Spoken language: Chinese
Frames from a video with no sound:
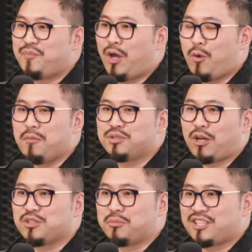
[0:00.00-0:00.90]
那我也不知道
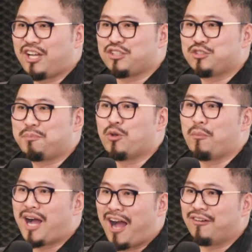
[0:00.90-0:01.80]
为什么它挑的就比我
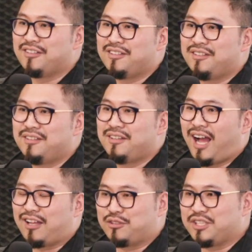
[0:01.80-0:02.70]
们好，
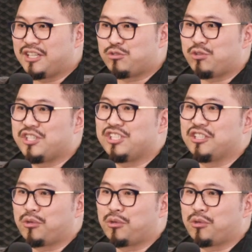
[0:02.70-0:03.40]
还是一个学习的